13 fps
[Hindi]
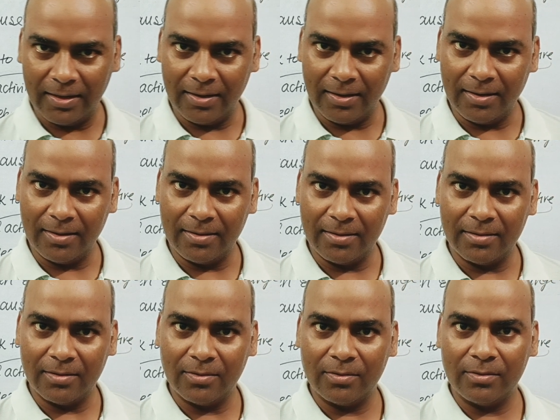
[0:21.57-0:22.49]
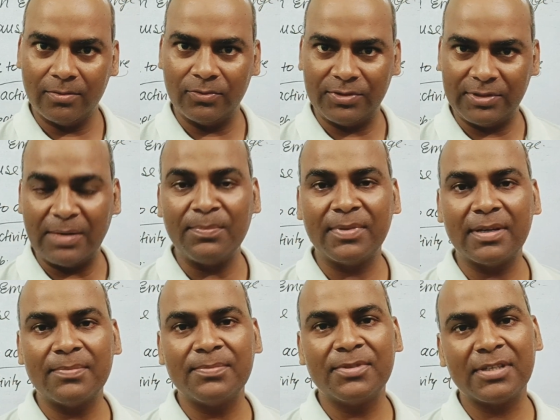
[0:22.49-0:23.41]
के
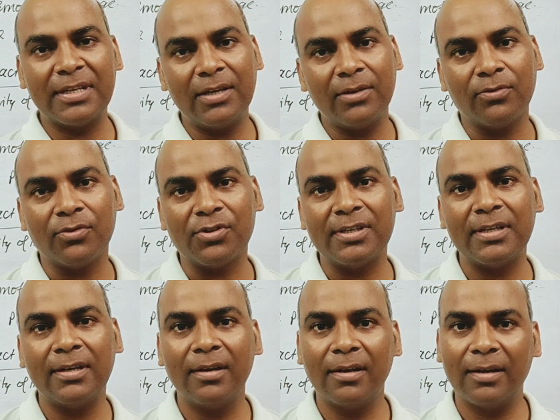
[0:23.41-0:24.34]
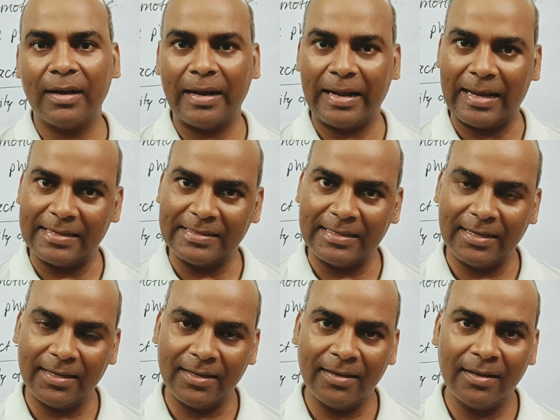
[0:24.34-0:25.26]
सिम्टम्स की ओरिजिन
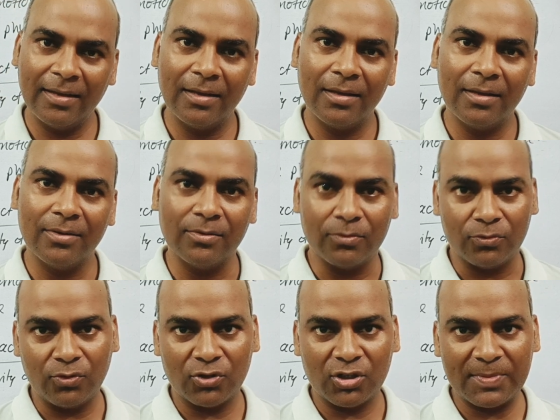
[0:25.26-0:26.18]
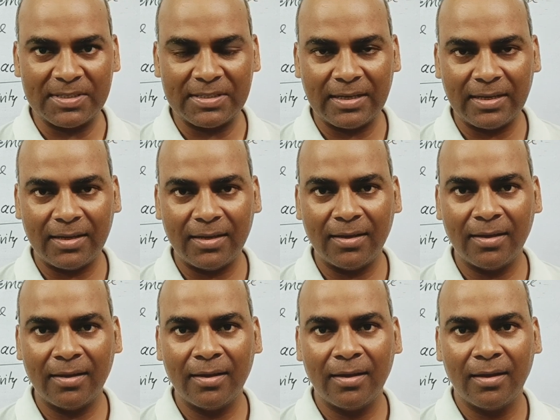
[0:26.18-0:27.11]
कैसे है उसको समझते हैं
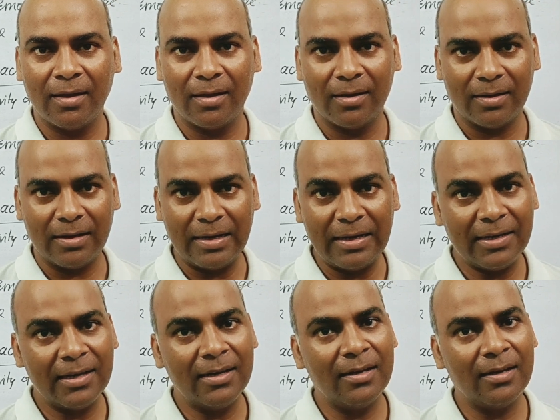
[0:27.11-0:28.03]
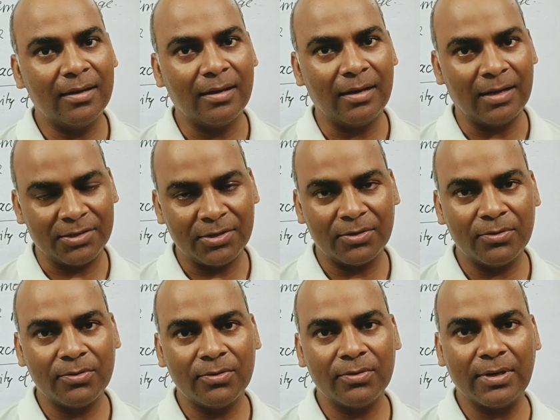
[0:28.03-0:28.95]
किन किन
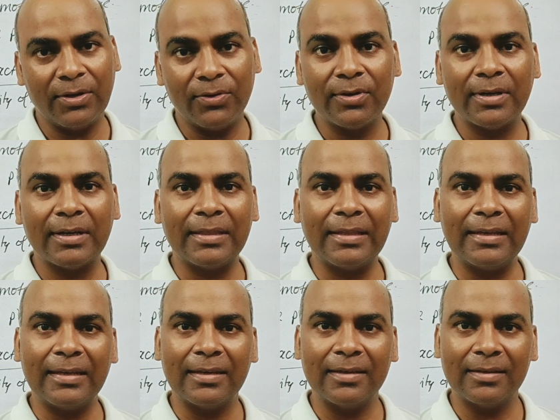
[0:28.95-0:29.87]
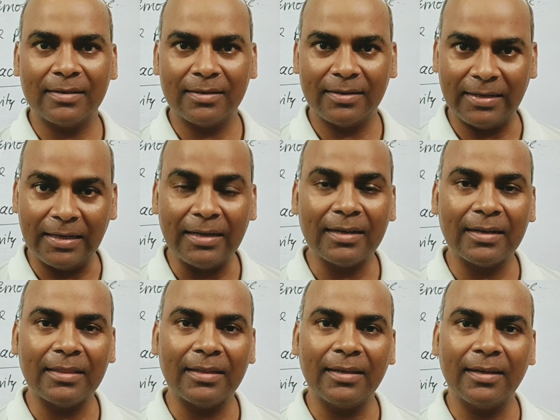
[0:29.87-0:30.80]
लक्षणों को क्योर करती है ठीक
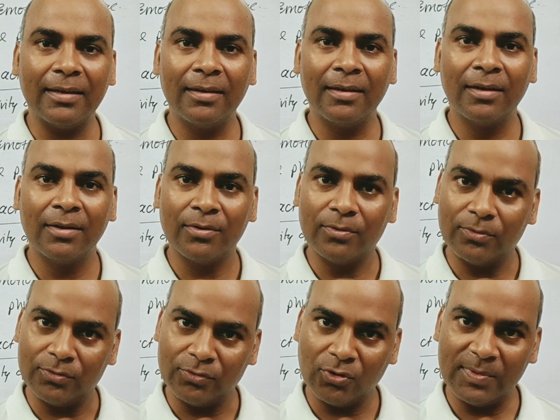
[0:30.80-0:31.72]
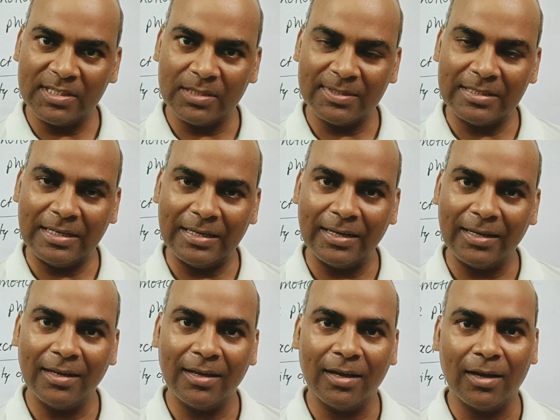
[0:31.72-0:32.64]
करती है उसको भी समझ
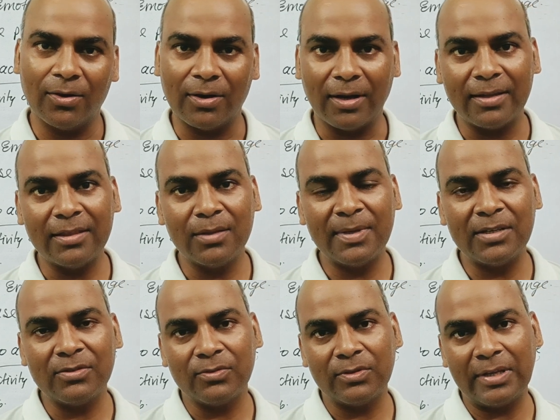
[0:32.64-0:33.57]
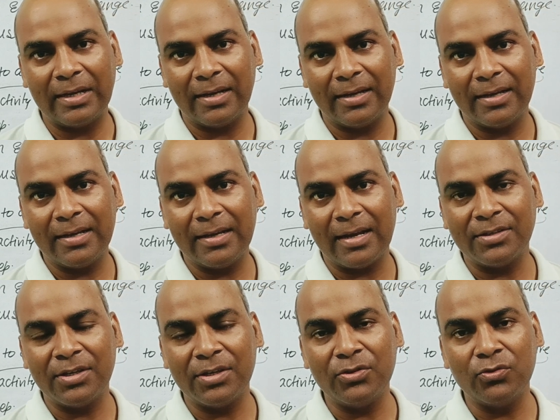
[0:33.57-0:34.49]
लेंगे और अंत में इसको देखेंगे कि
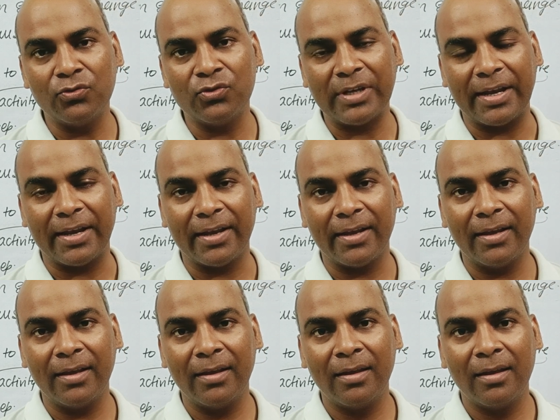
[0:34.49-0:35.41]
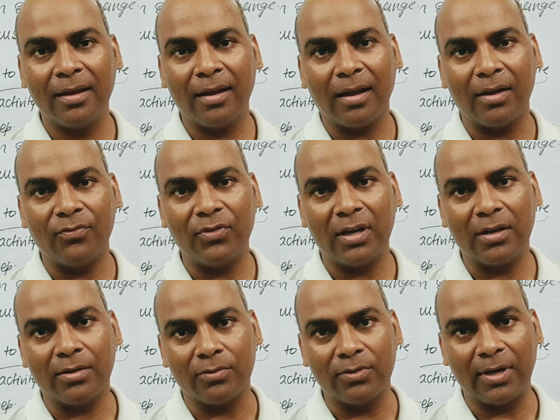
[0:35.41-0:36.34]
कैसे यूज करेंगे
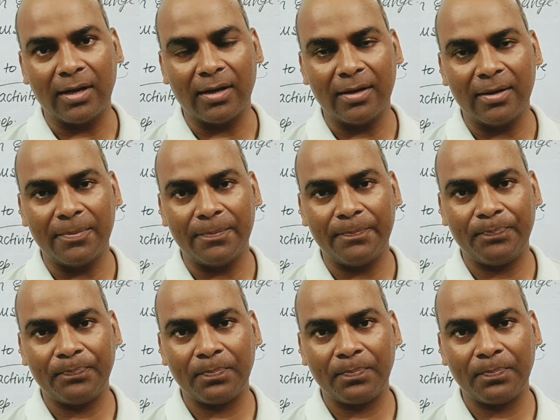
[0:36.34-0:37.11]
काफिया क्रूडा का